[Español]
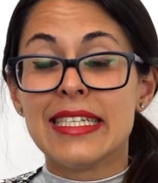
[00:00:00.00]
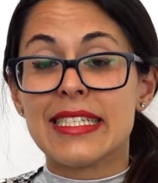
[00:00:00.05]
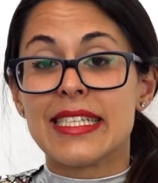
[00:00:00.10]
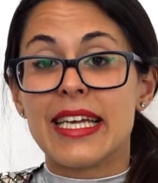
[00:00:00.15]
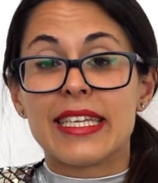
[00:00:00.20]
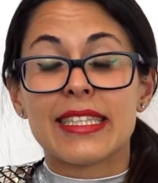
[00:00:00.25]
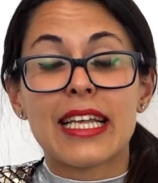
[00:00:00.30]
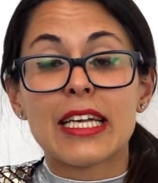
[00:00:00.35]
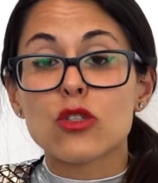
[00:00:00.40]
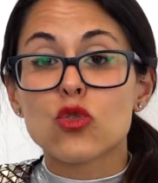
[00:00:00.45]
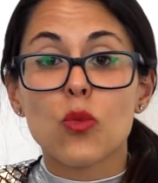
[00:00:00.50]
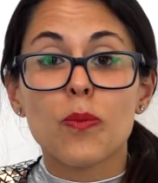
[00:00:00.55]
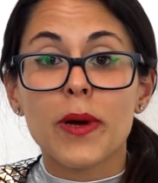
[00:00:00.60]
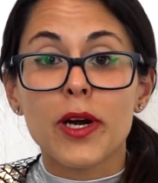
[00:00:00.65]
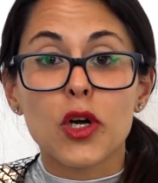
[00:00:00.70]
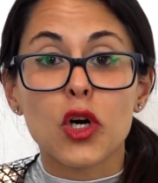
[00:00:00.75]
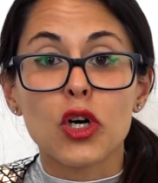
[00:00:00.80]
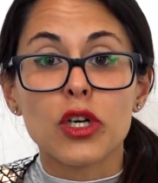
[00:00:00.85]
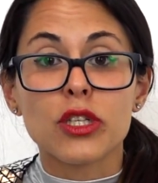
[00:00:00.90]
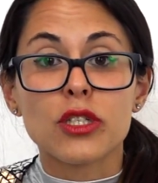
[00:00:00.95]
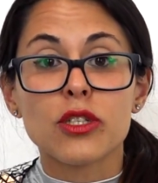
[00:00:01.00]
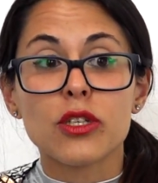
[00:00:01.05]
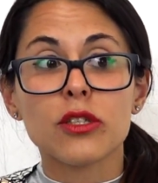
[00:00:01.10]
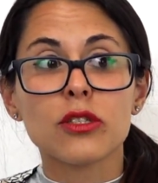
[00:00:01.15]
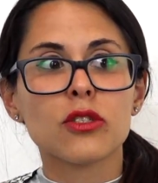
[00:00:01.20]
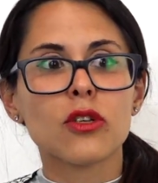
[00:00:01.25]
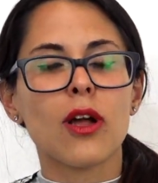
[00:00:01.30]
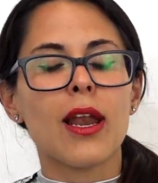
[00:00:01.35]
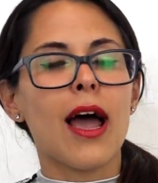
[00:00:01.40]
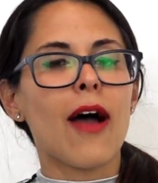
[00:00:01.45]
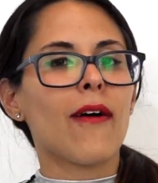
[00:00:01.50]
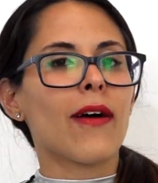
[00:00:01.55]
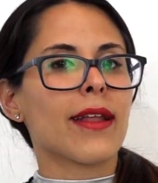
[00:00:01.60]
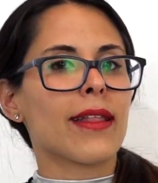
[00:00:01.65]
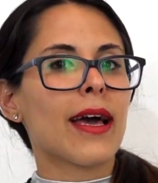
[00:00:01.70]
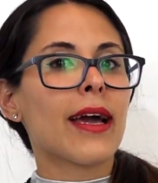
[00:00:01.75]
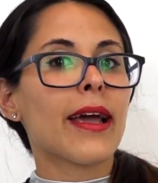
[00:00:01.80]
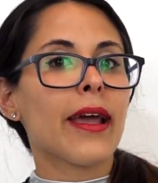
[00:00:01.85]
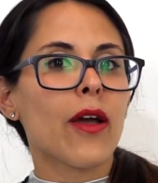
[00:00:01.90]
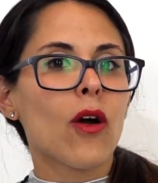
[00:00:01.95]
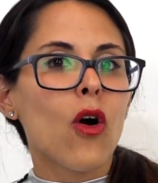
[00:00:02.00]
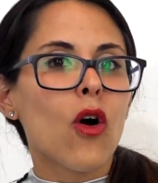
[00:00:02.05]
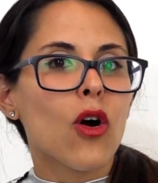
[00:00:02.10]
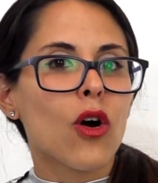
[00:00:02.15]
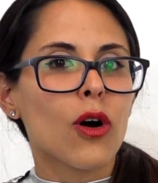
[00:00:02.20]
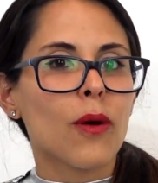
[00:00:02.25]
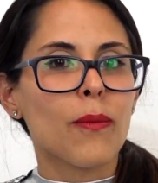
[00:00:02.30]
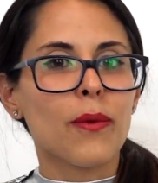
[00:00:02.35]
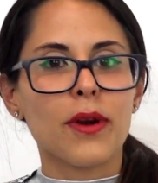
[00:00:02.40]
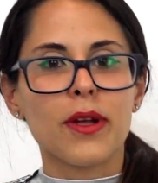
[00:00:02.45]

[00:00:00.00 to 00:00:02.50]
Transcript: Si estás súper codicioso, la verdad que ojo,